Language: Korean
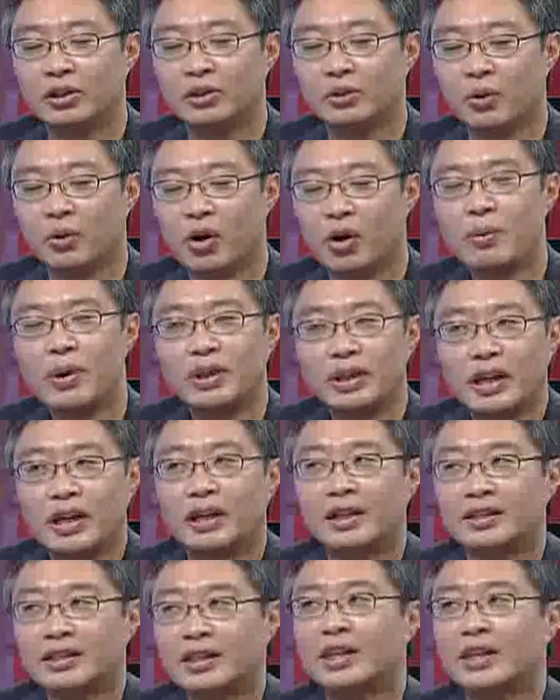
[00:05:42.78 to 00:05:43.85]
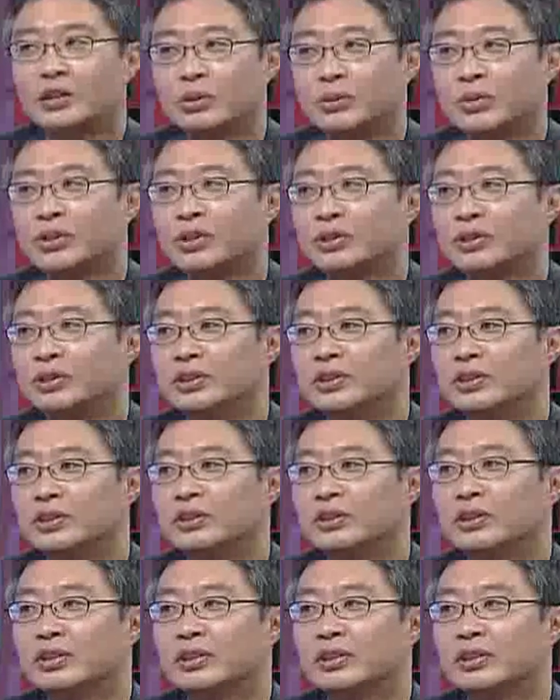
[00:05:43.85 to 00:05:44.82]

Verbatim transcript: 농업에 대한 생각이 좀 있거든요.